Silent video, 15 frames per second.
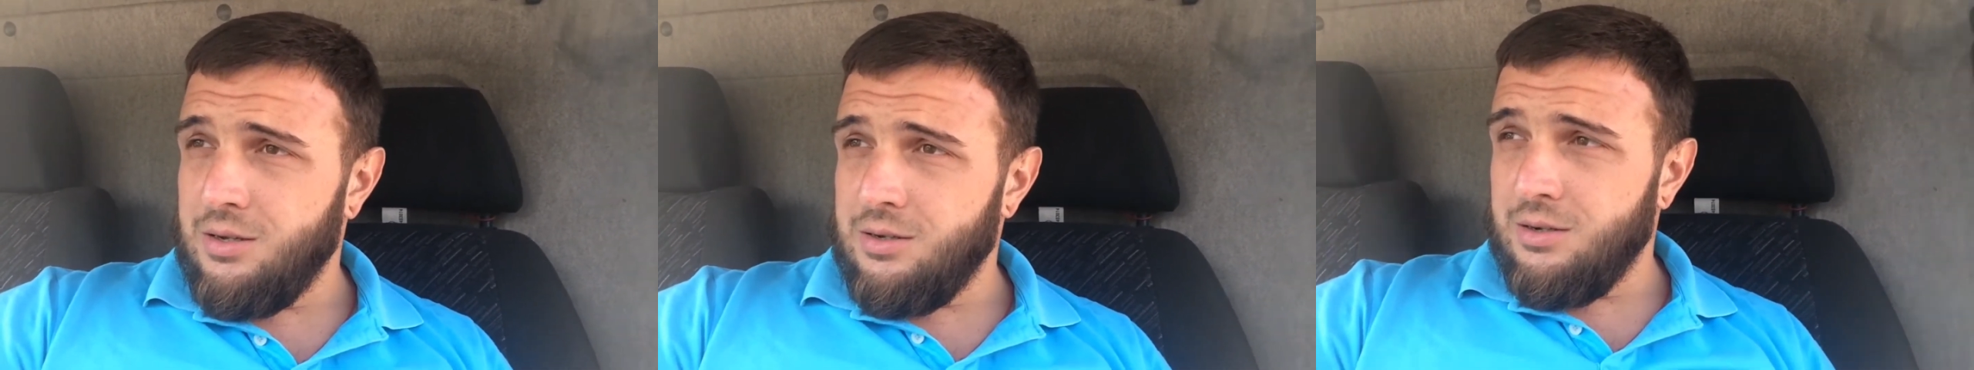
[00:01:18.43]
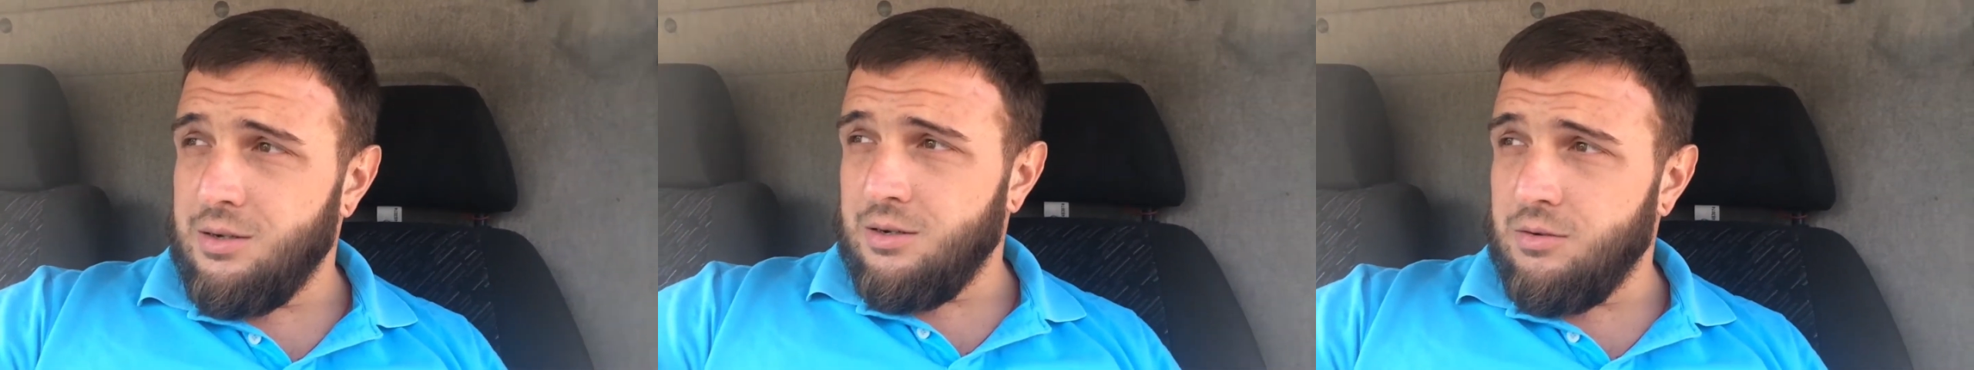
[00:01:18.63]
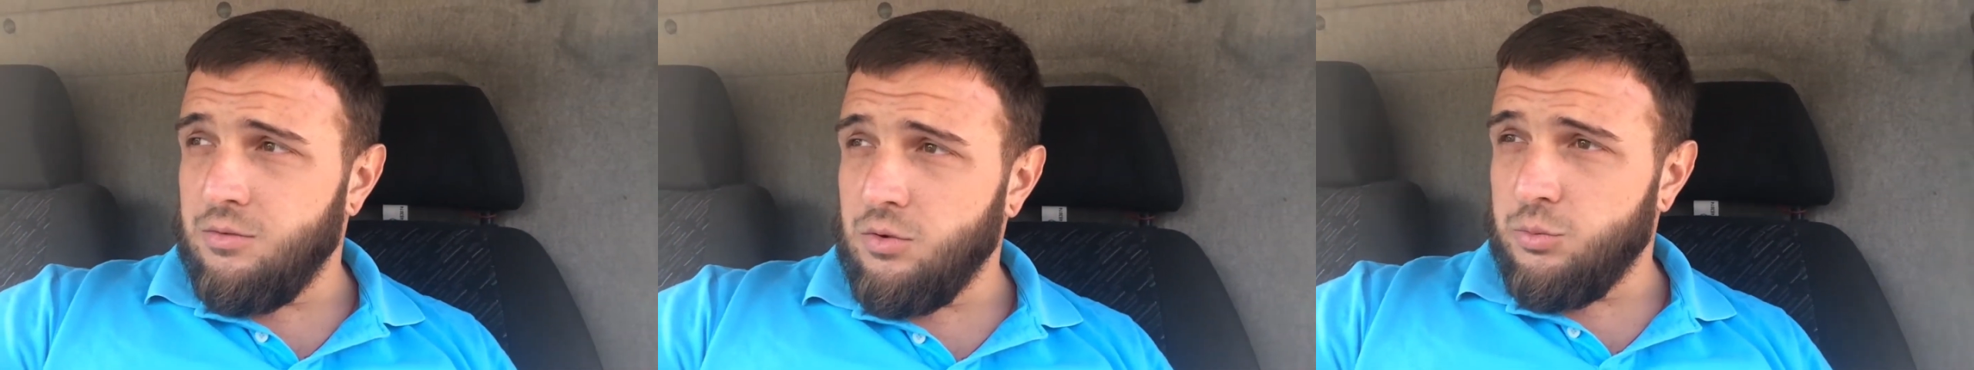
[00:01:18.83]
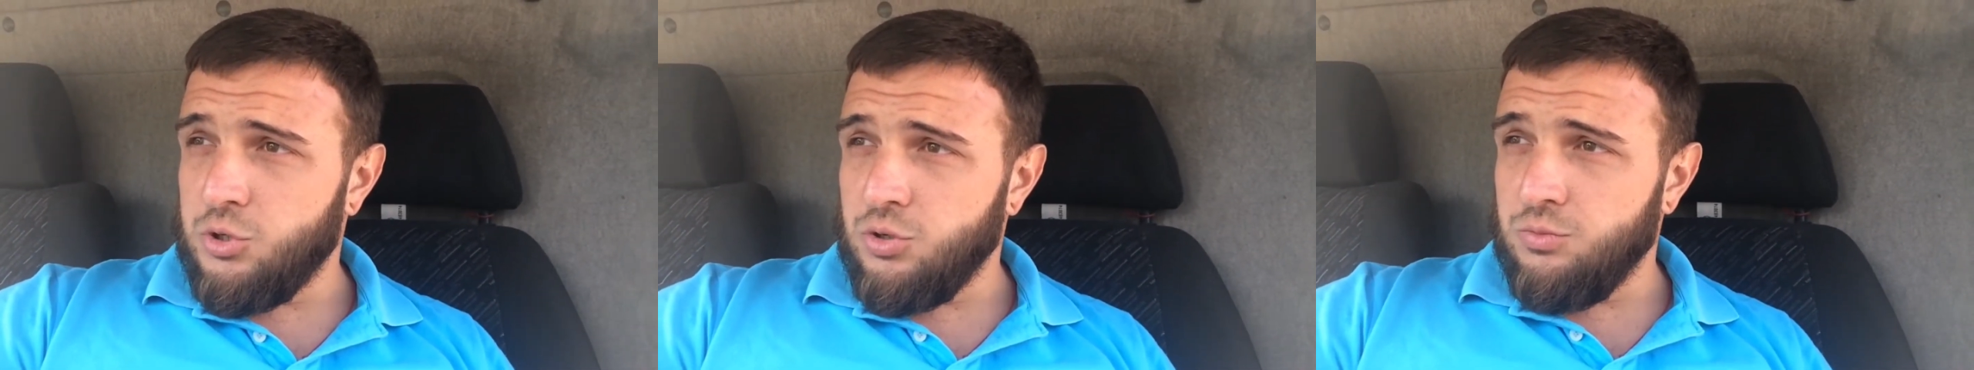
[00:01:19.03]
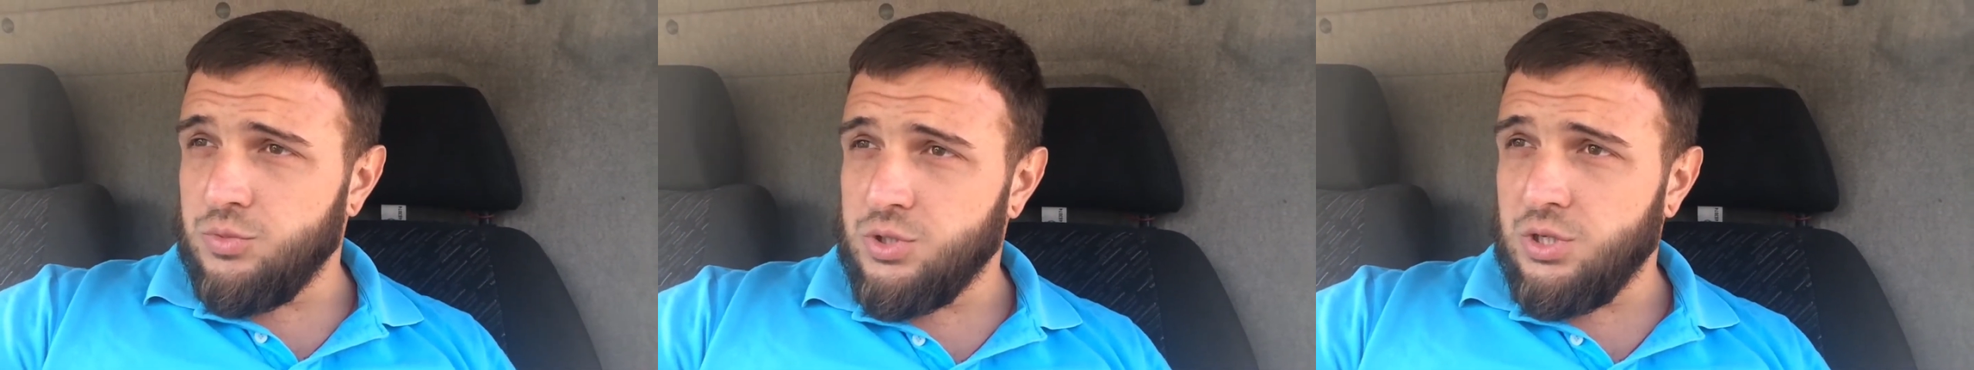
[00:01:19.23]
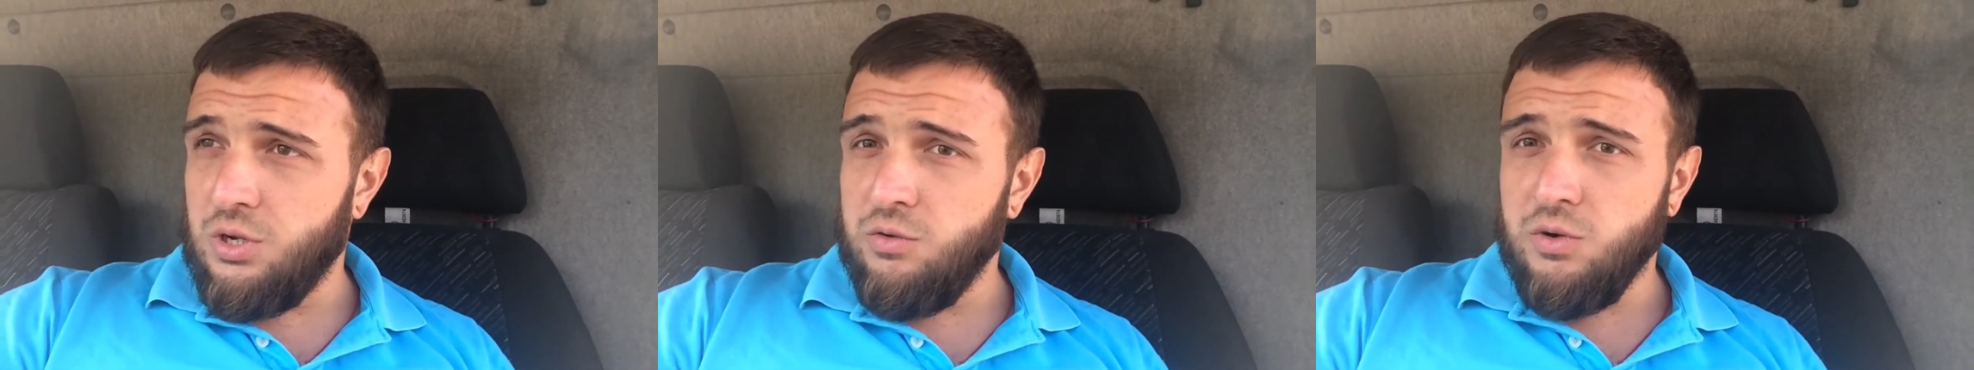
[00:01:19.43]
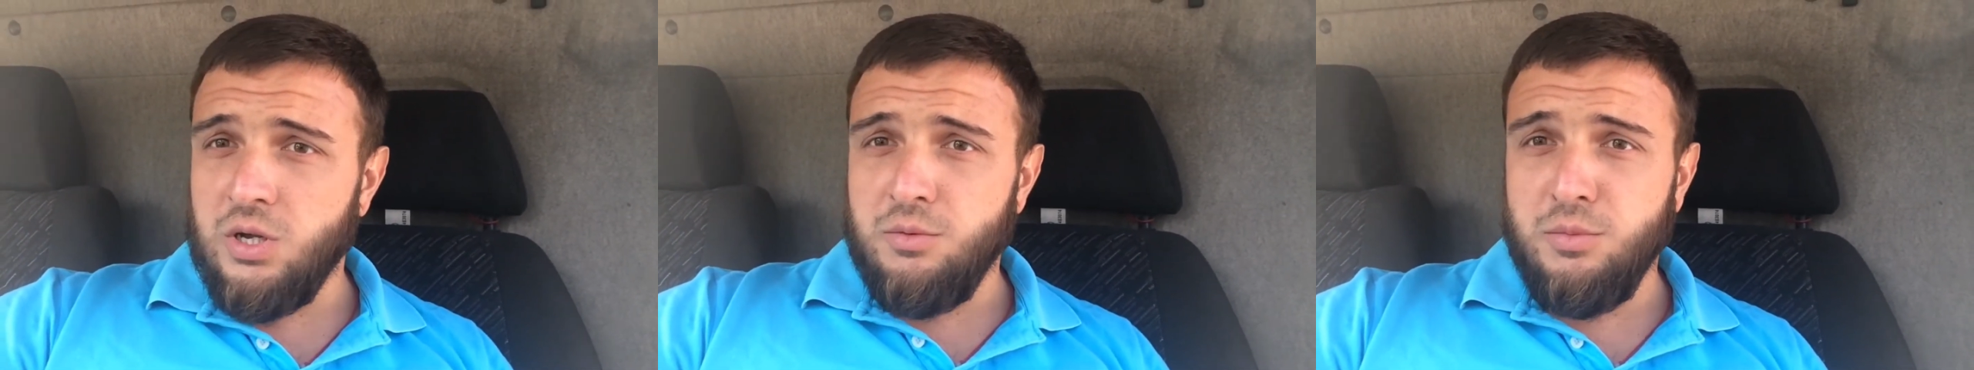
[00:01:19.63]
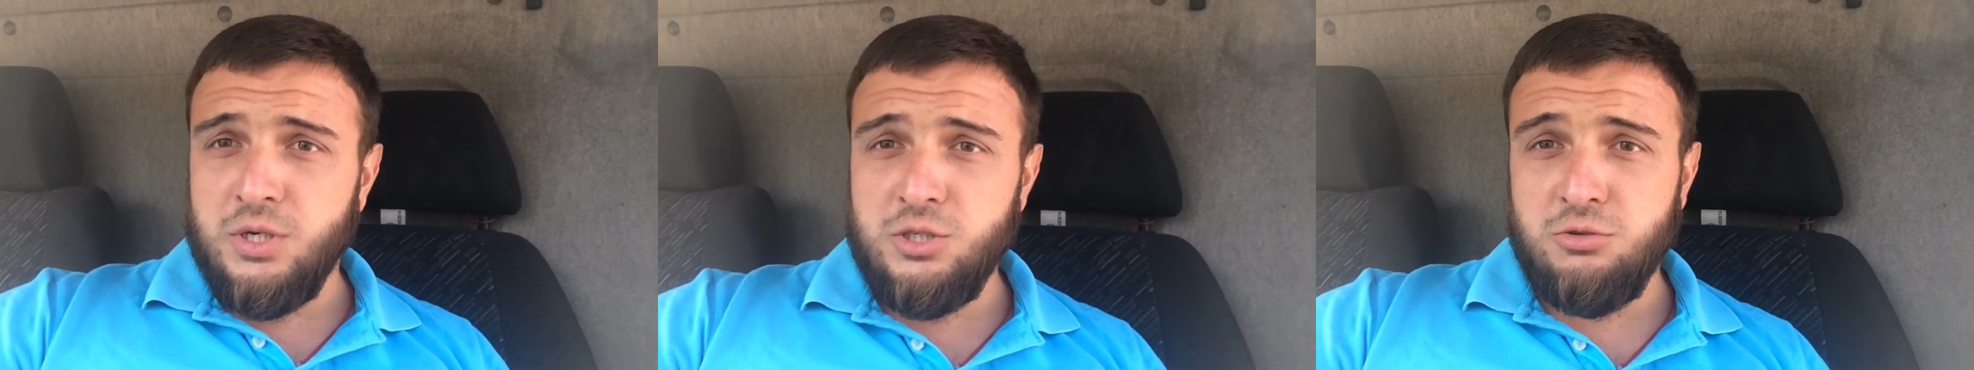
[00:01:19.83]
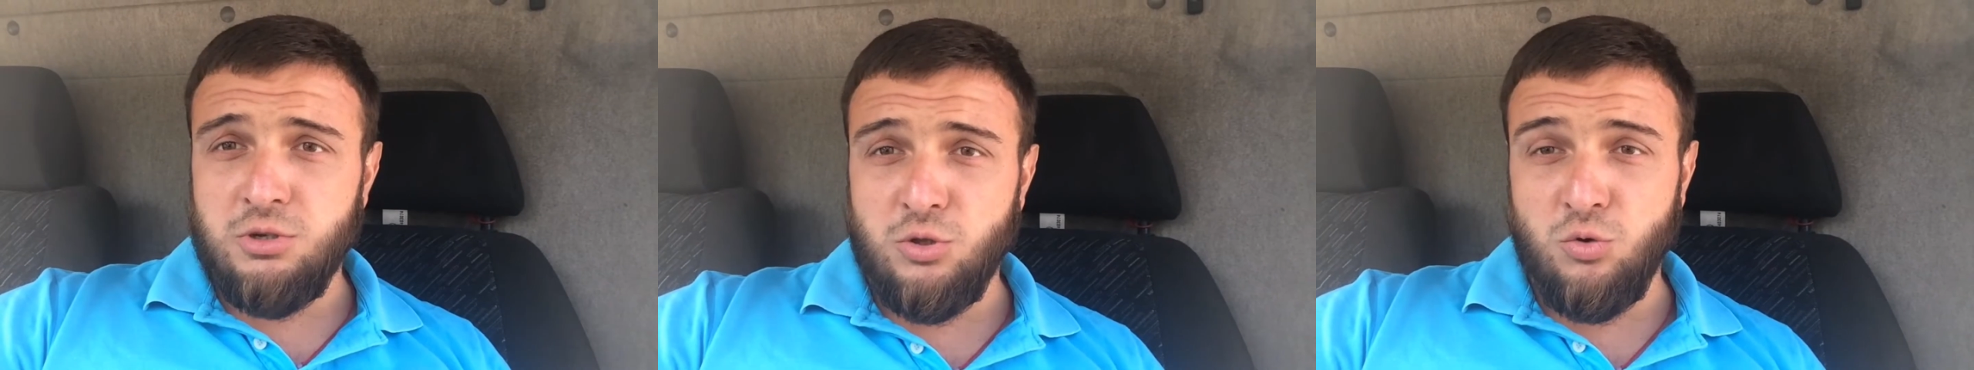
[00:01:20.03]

А, в общем, заливая масло,